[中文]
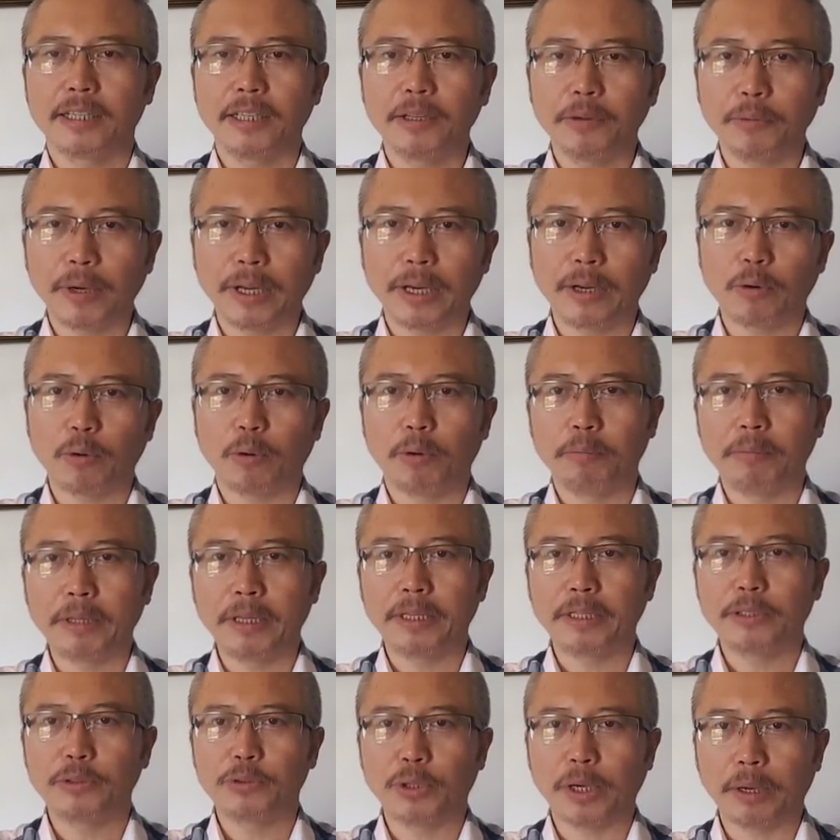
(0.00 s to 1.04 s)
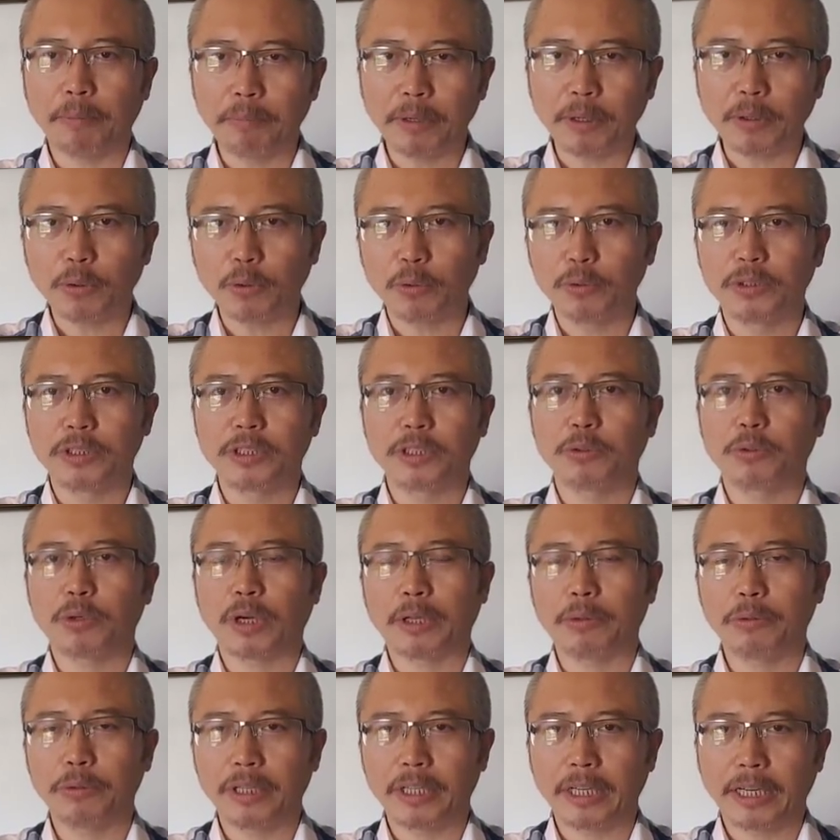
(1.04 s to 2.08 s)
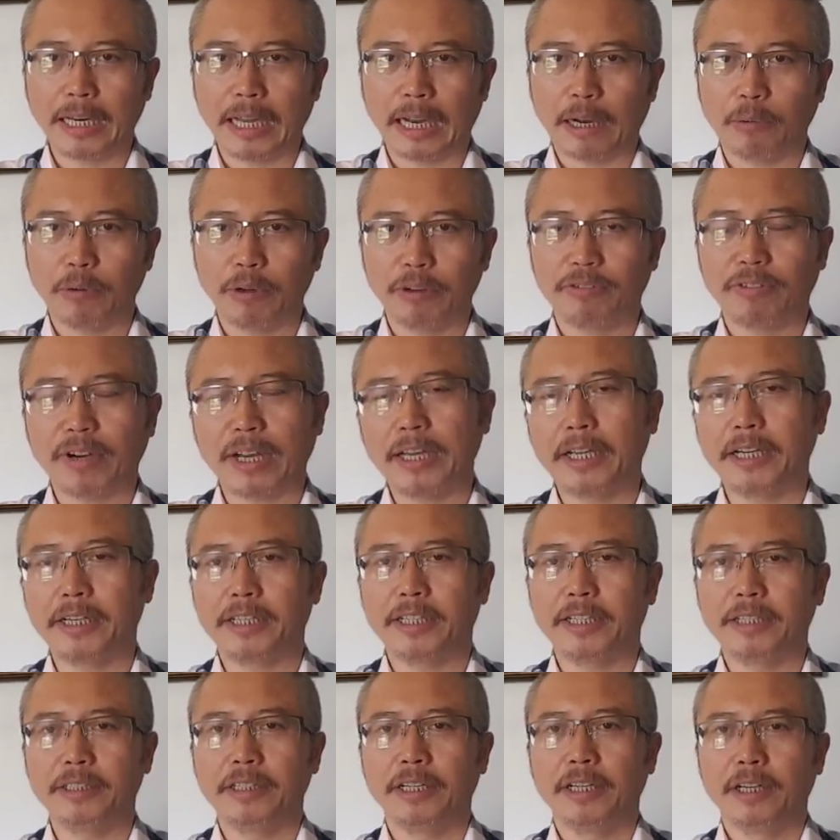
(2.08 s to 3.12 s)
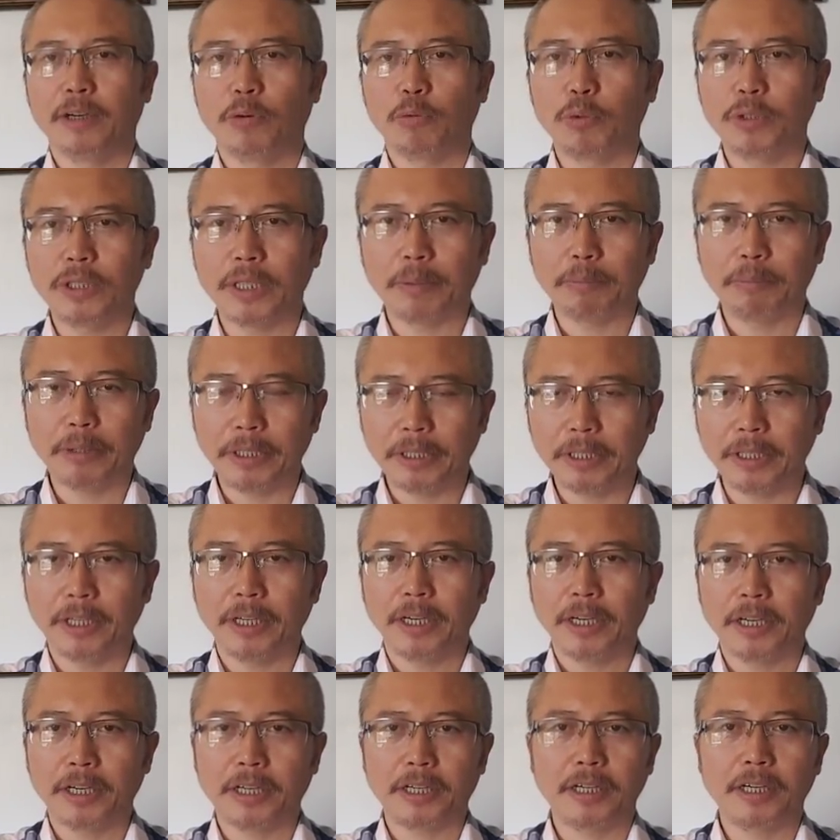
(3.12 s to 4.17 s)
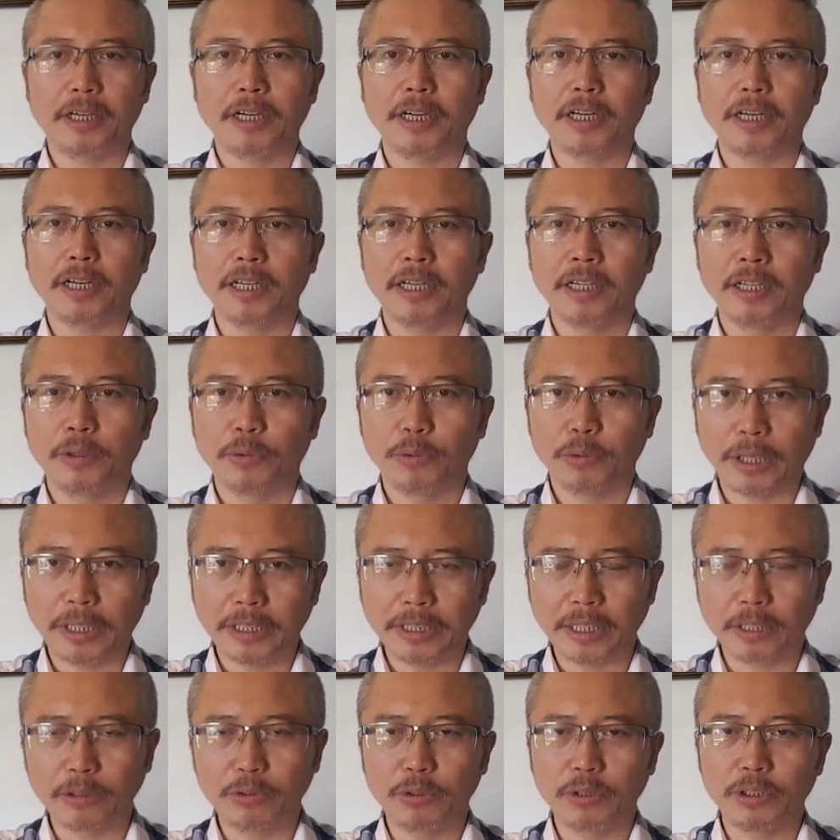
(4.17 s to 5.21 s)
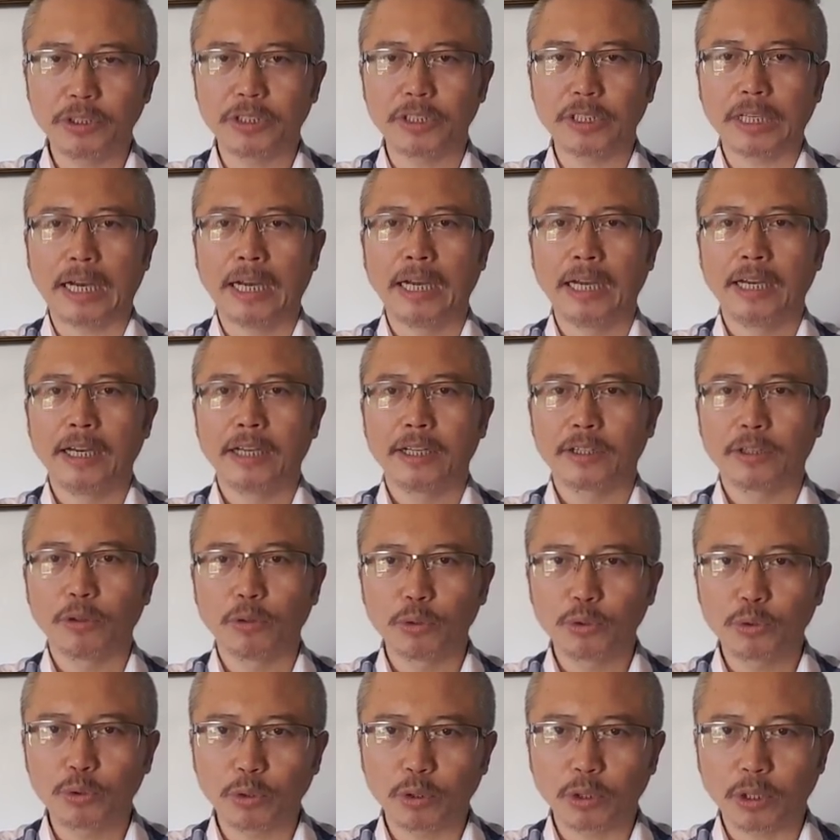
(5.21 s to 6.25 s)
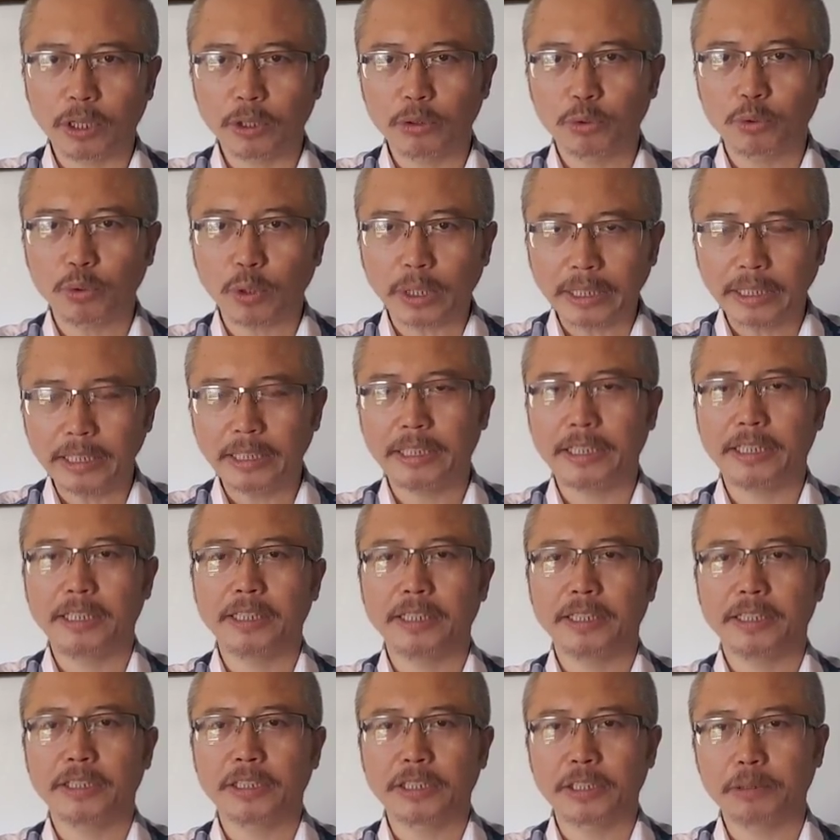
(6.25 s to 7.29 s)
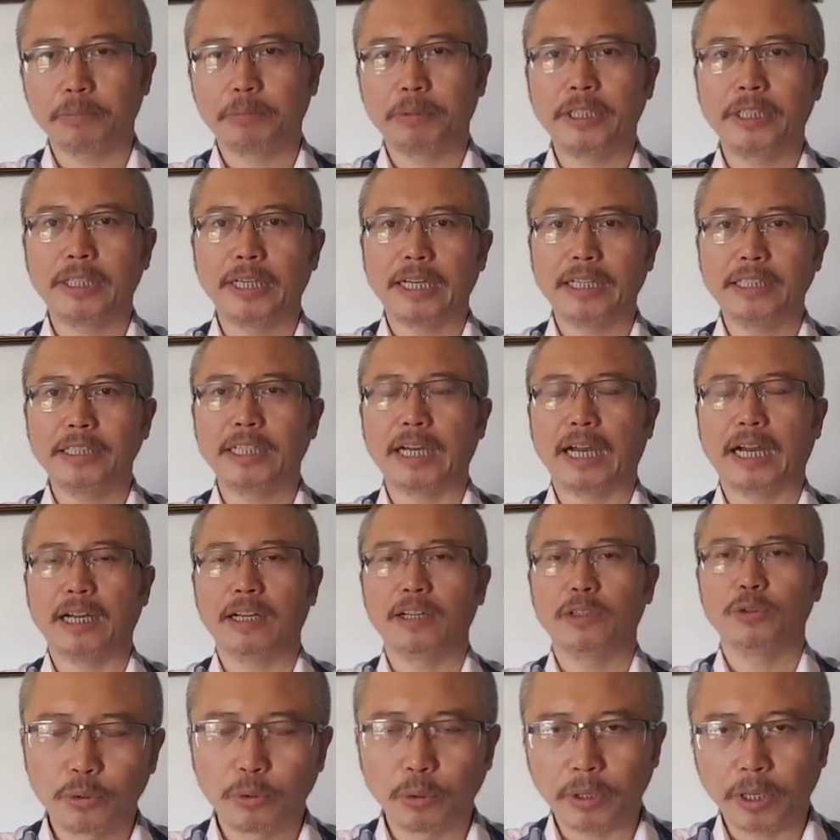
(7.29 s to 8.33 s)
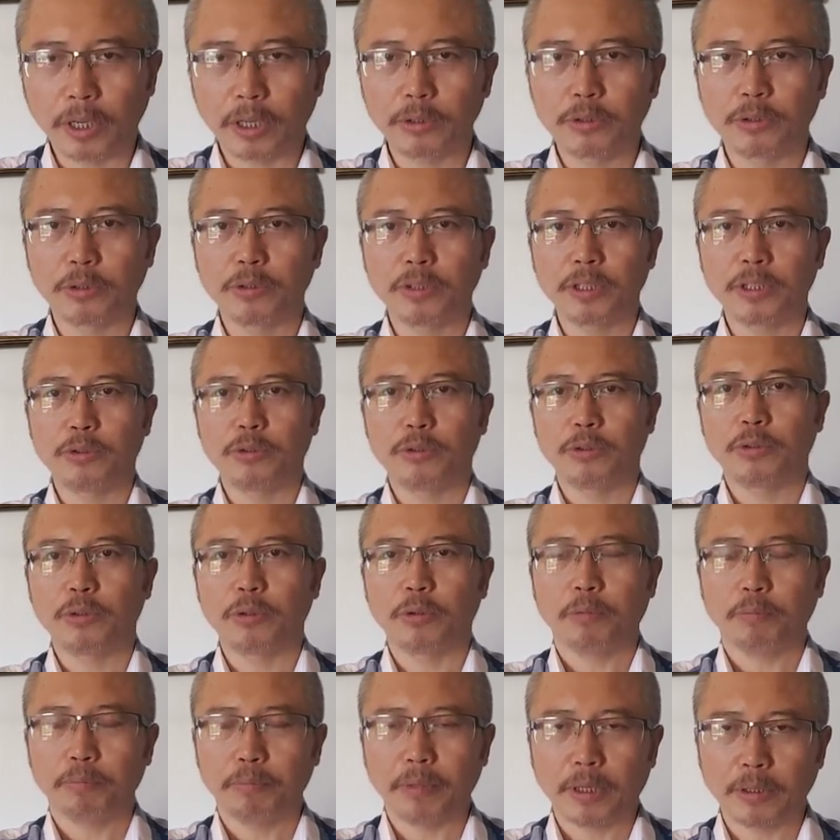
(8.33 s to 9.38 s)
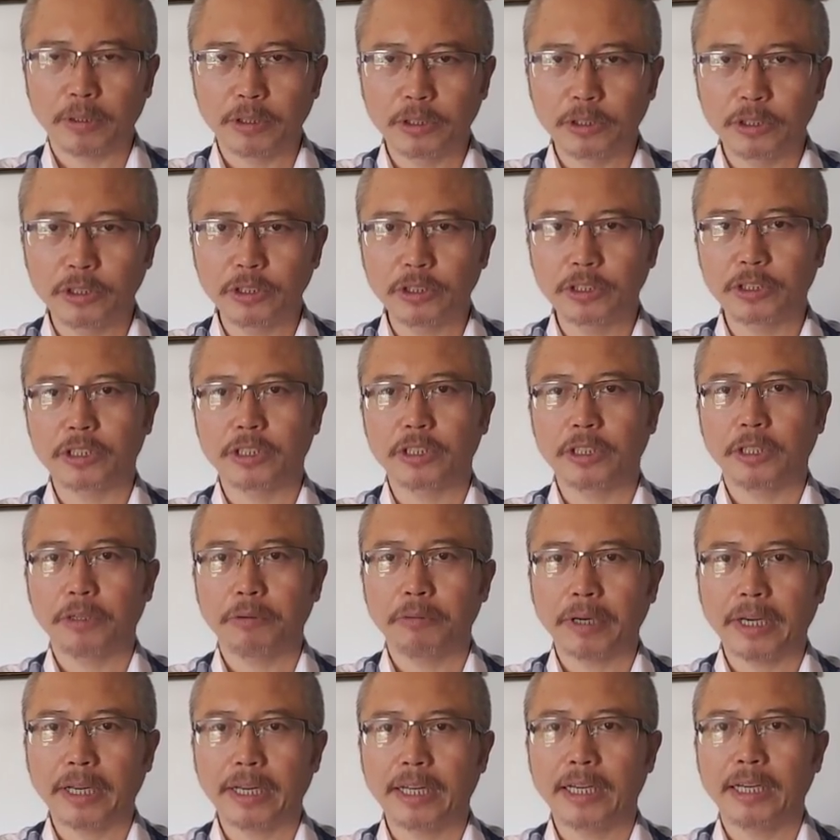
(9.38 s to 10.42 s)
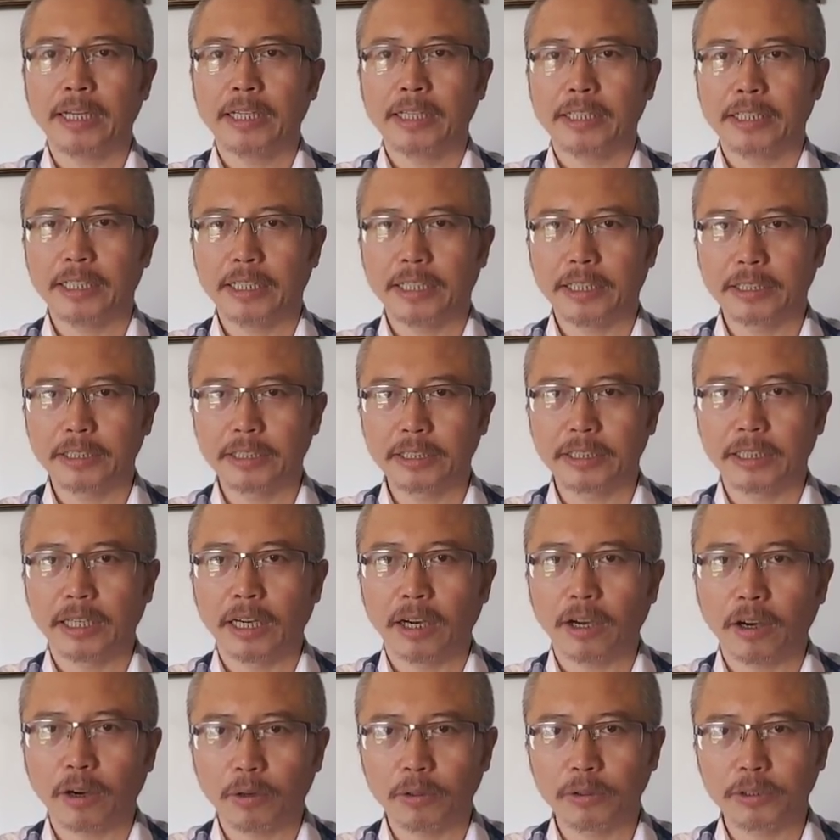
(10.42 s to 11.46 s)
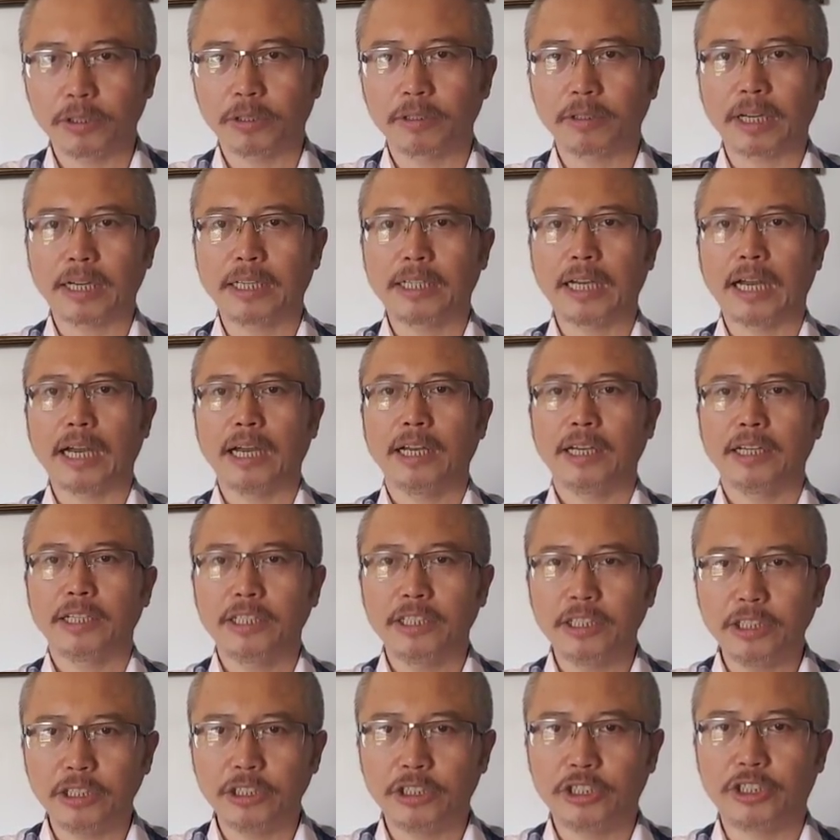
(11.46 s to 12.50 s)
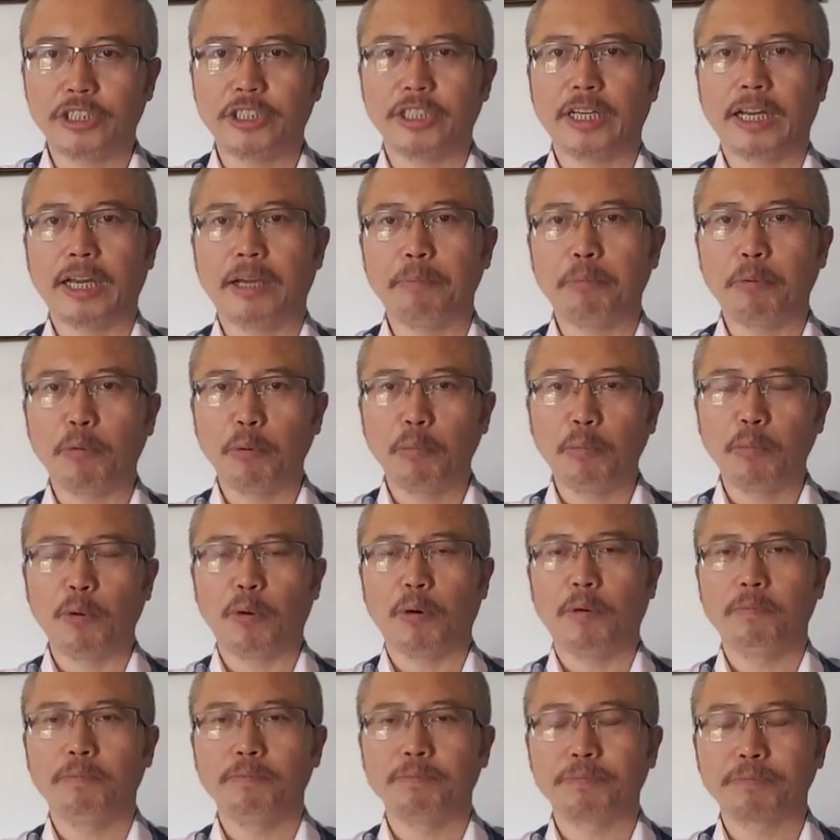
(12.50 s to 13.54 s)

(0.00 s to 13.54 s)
另外呢，我们全民共振团队的两位发言人吴建民和袁香居士啊，都做了专题的视频演讲。董瑶琼的举动表示支持，另外呢，也是号召大家一起来泼墨。